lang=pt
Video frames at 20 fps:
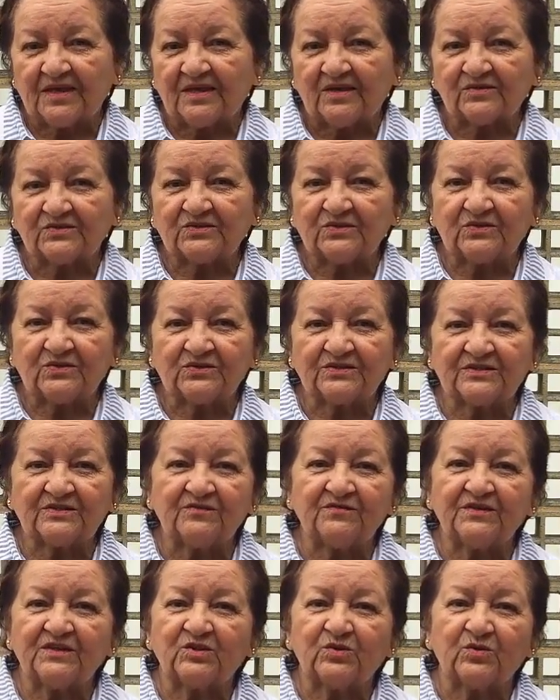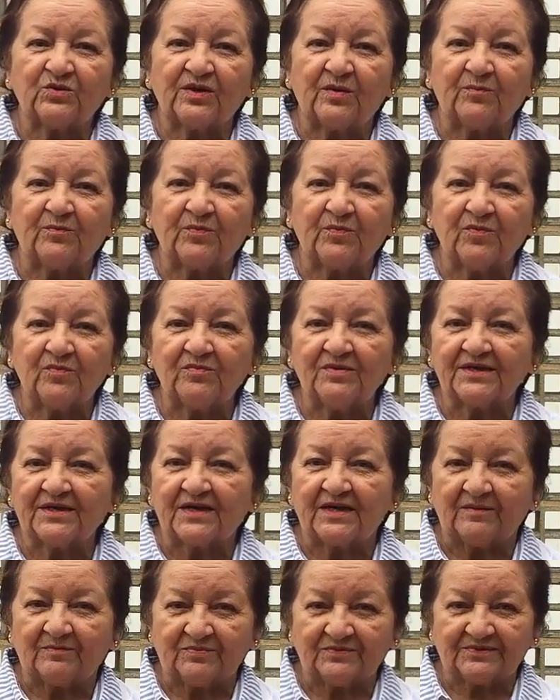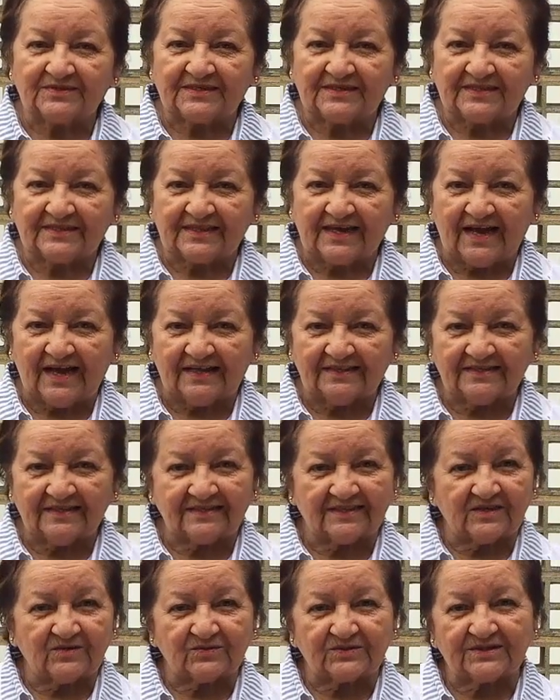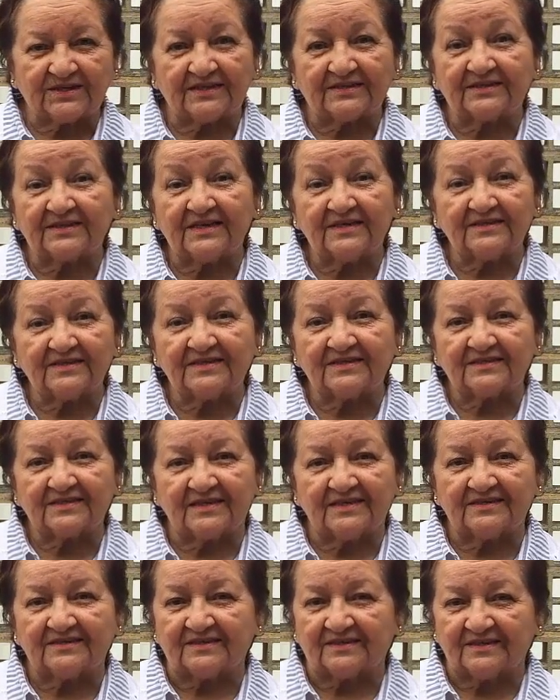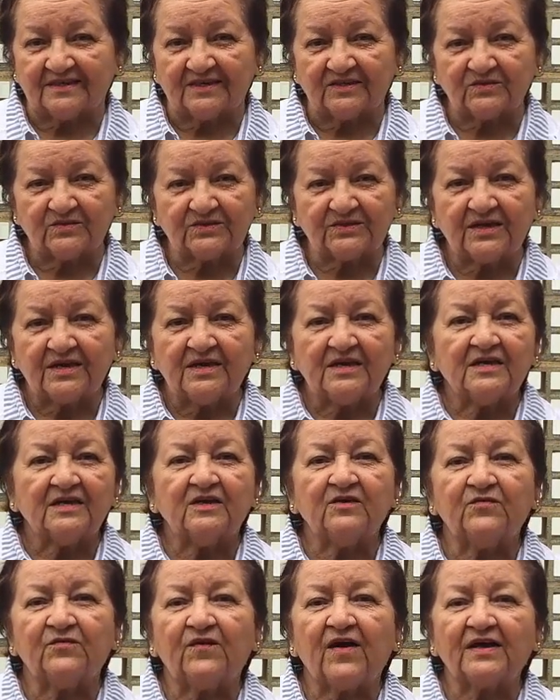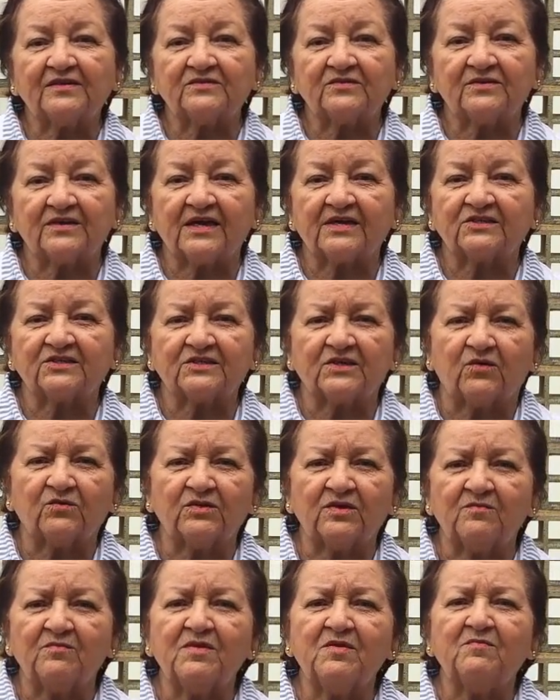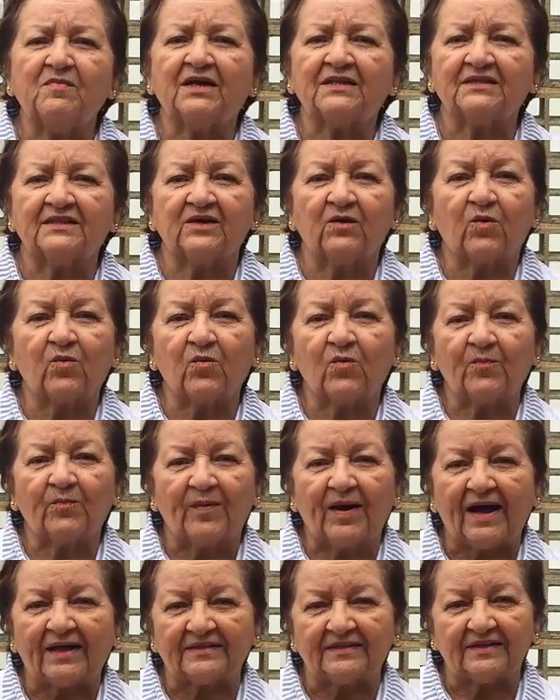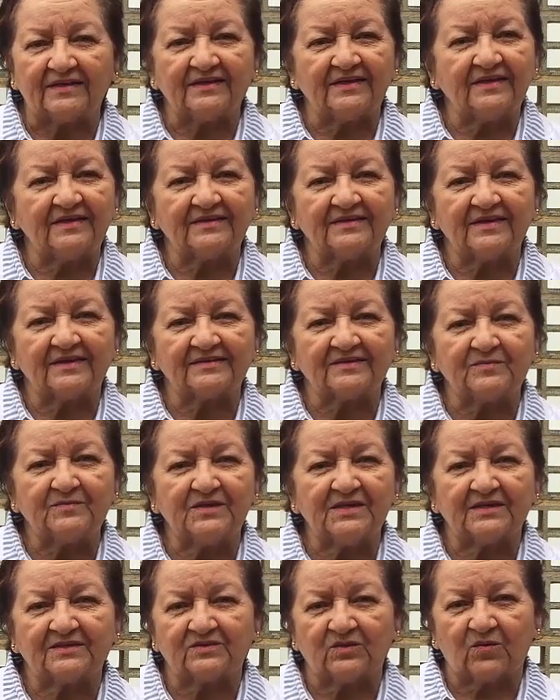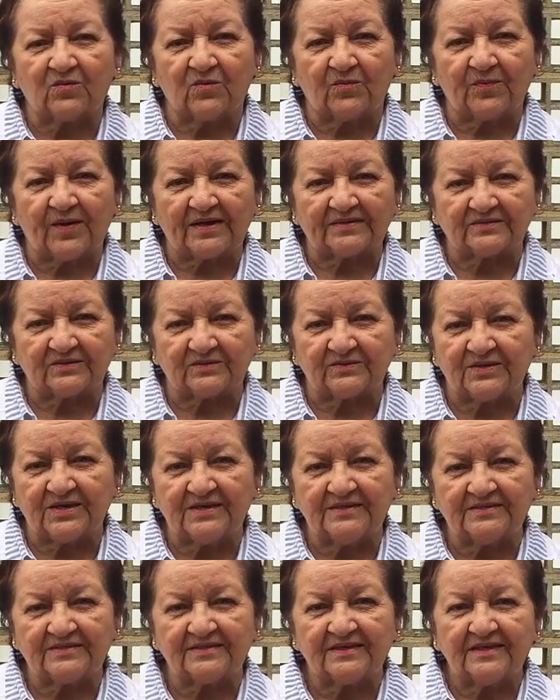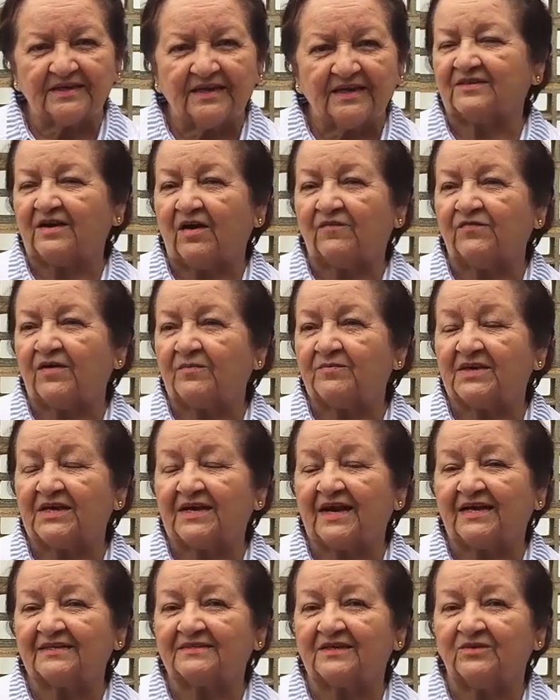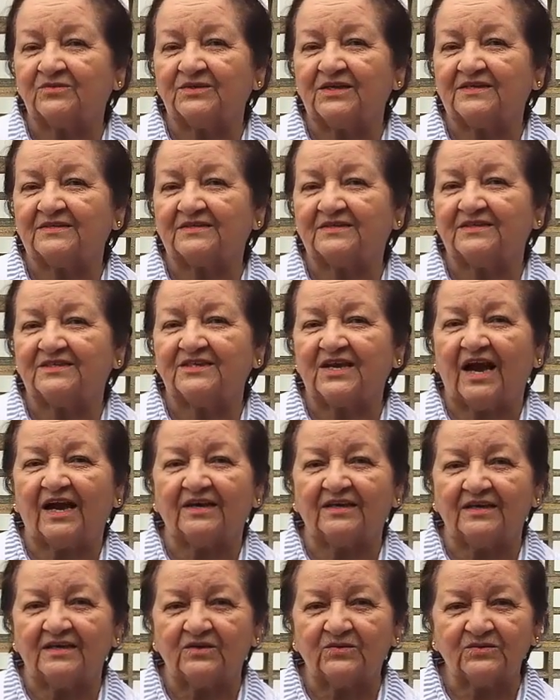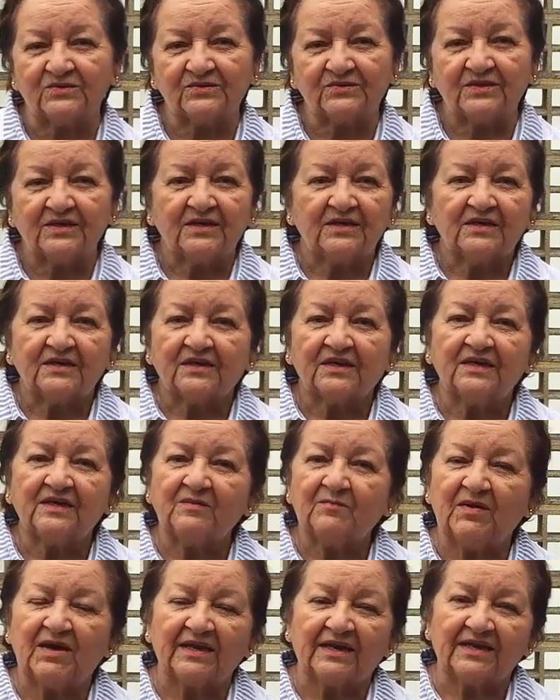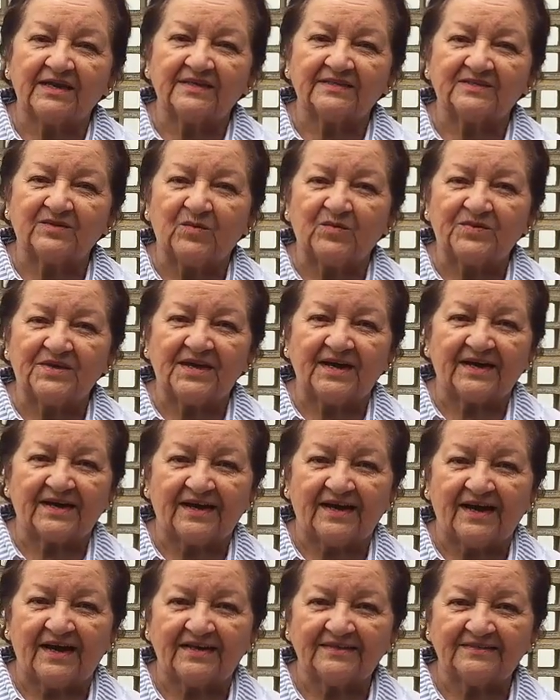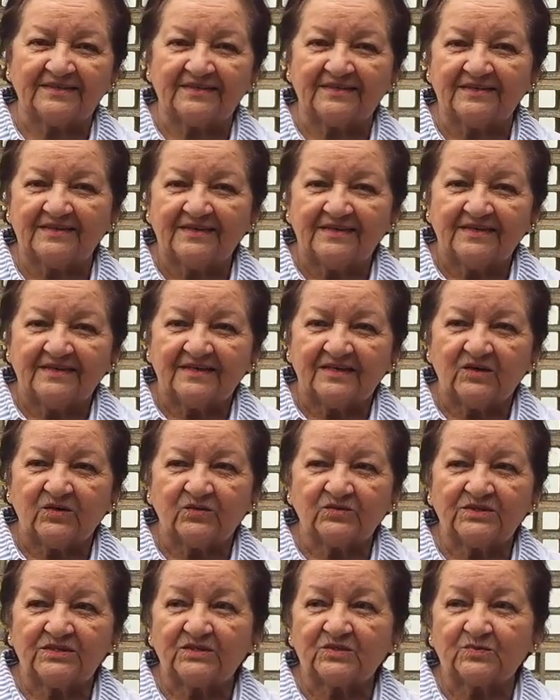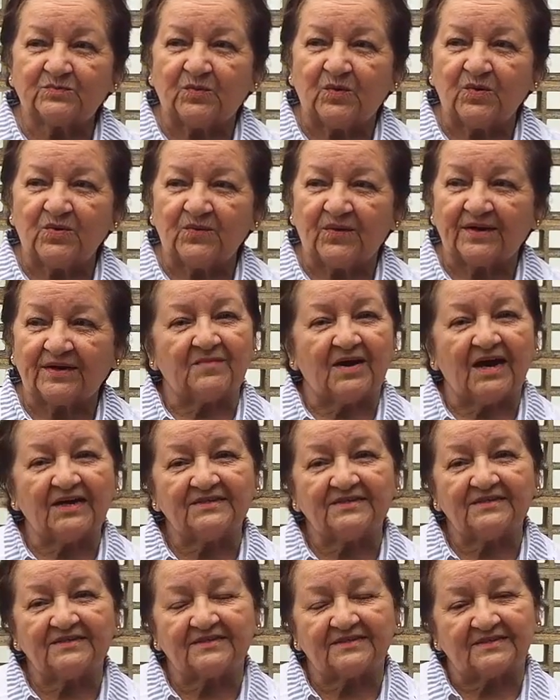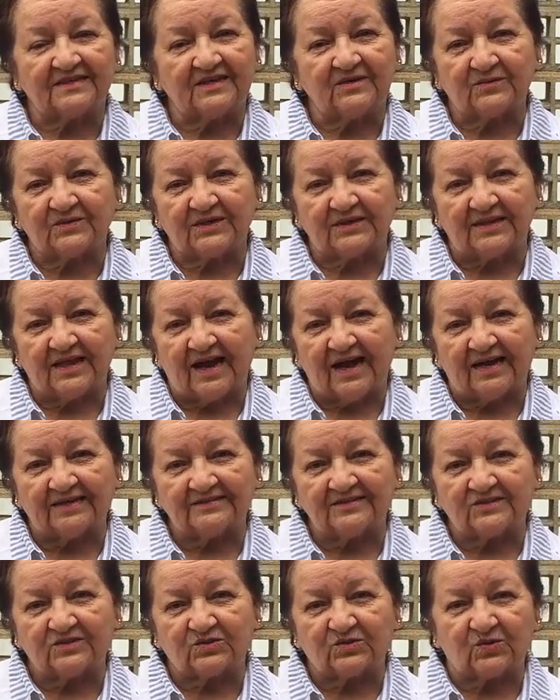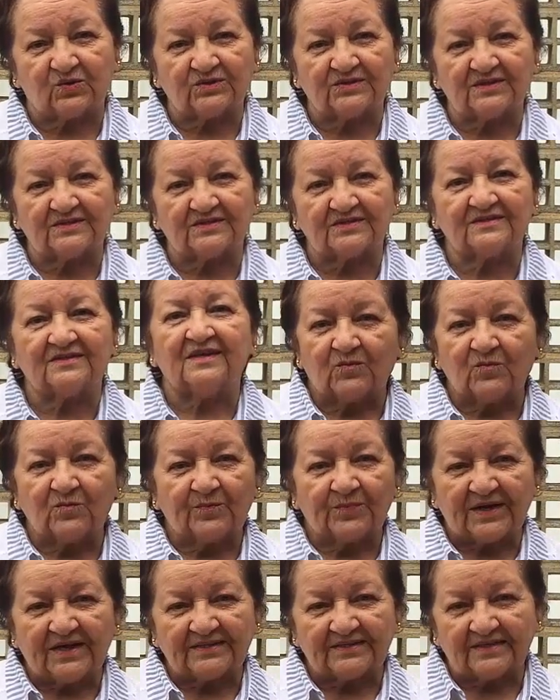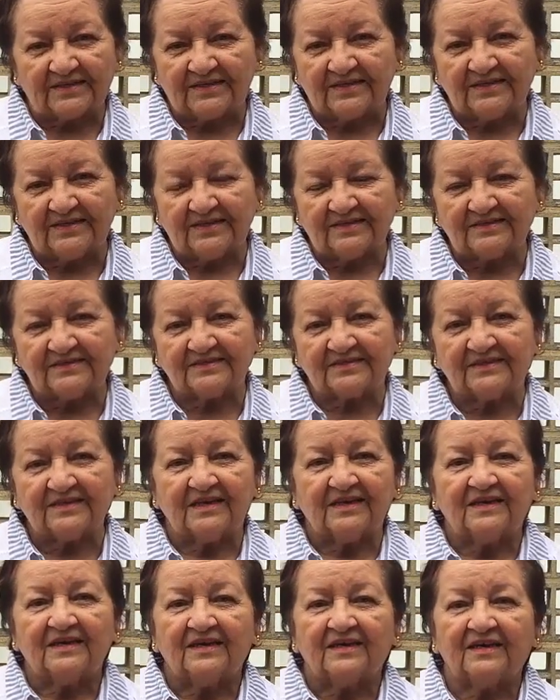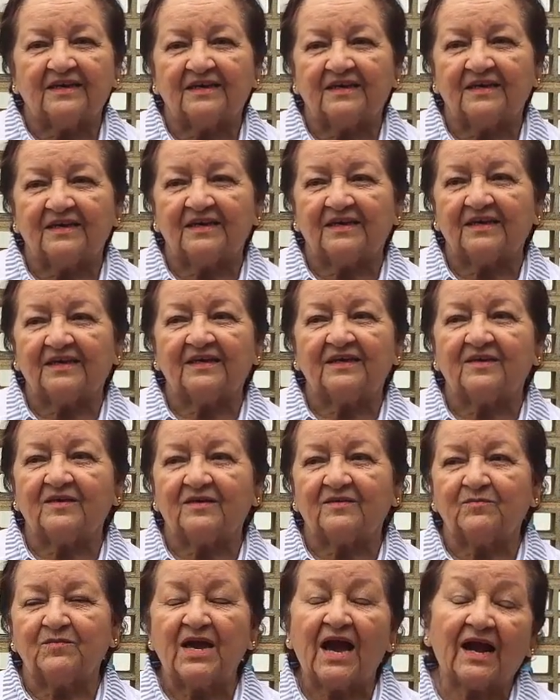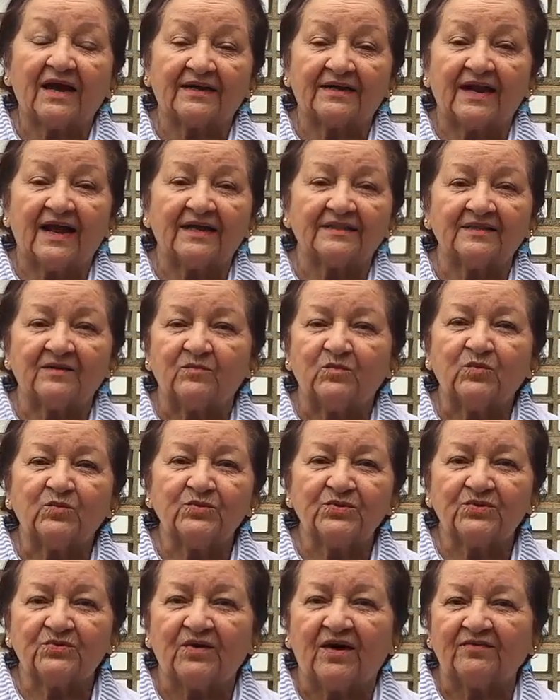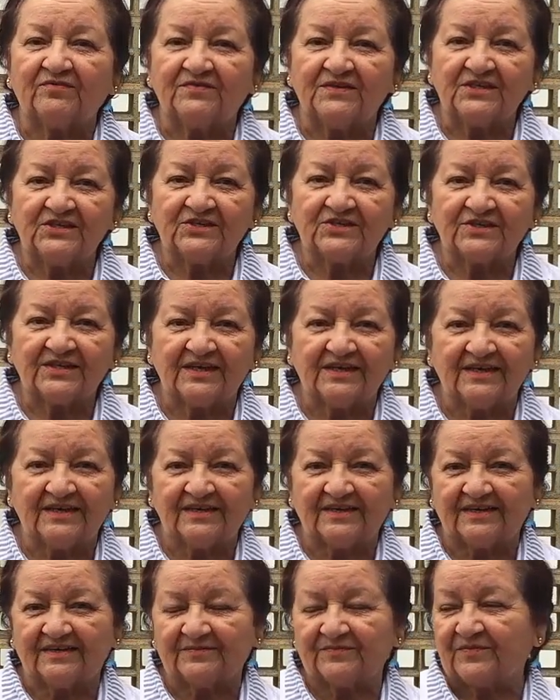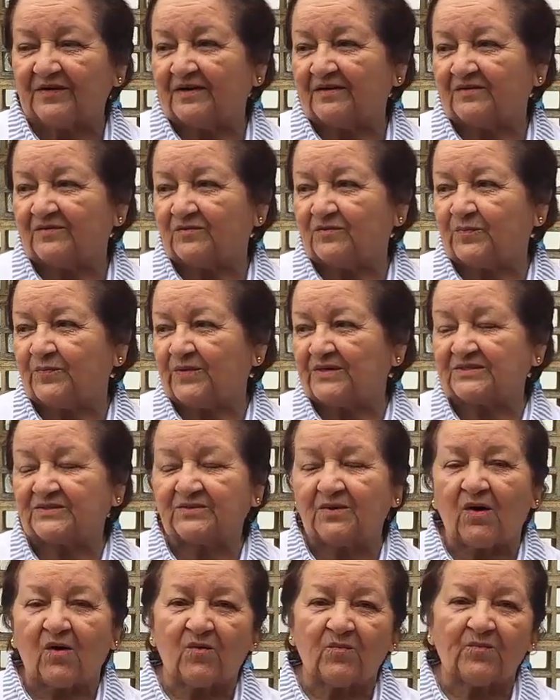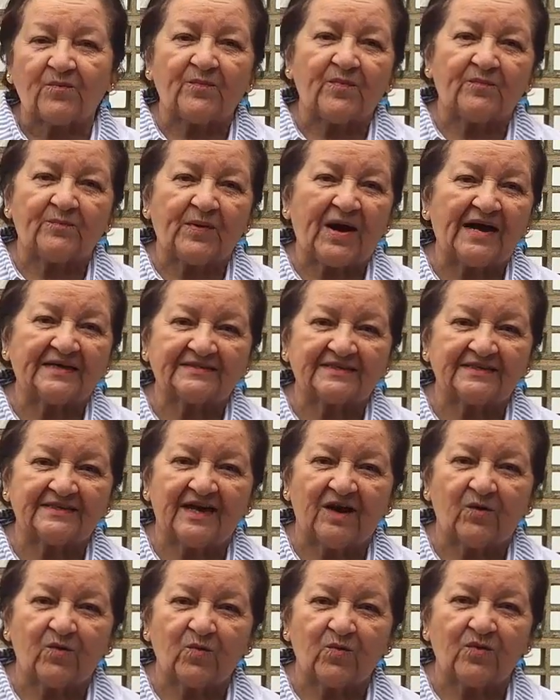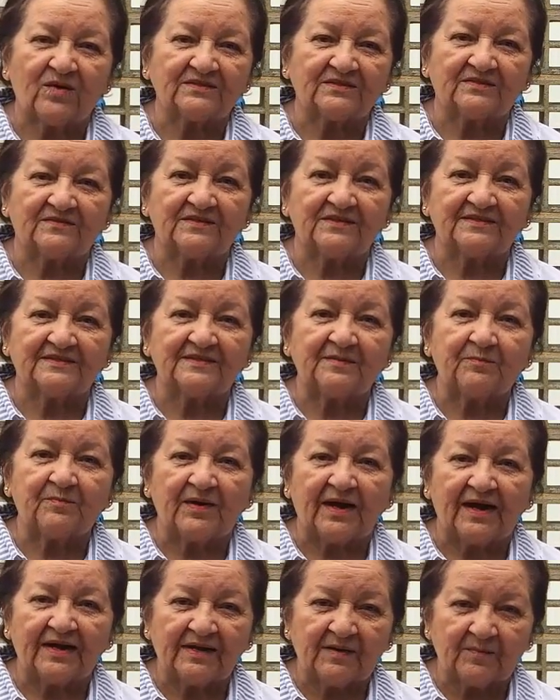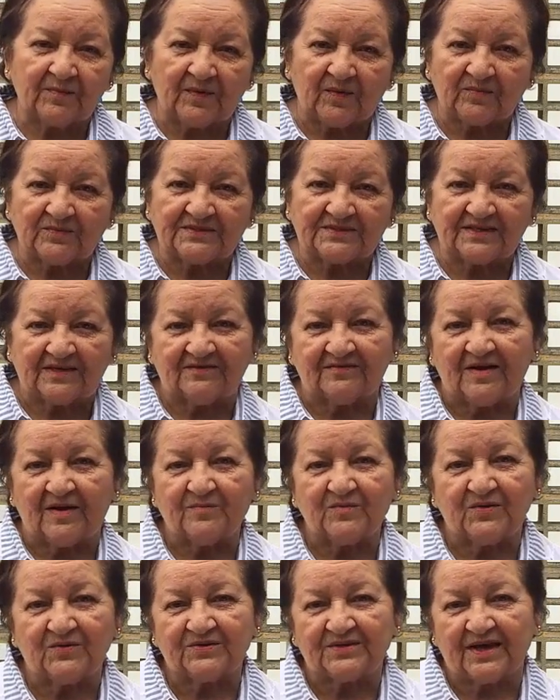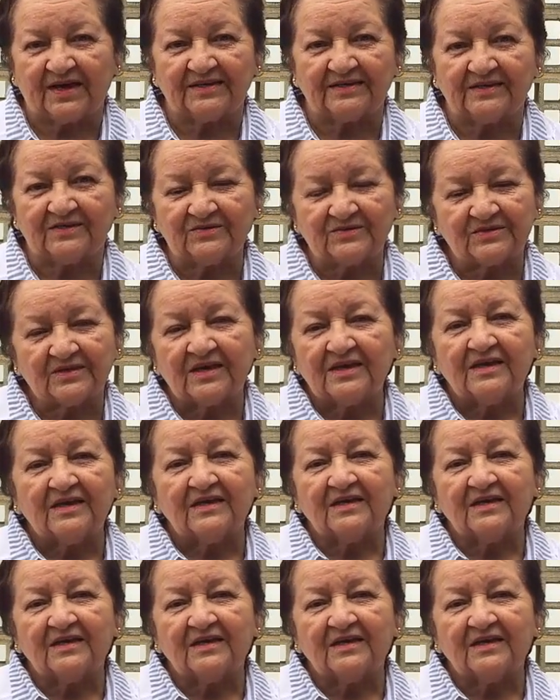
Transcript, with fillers: Eu sou servidora pública aposentada, tenho 76 anos e faço questão de me manter ocupada. E entre as minhas ocupações, a fabricação desses jarrinhos que embelezam minha casa eu disponho mais de 100 unidades, todas com plantinhas, e me agrada muito a vista. A, o pessoal passa na rua às vezes e para para observar meus jarrinhos.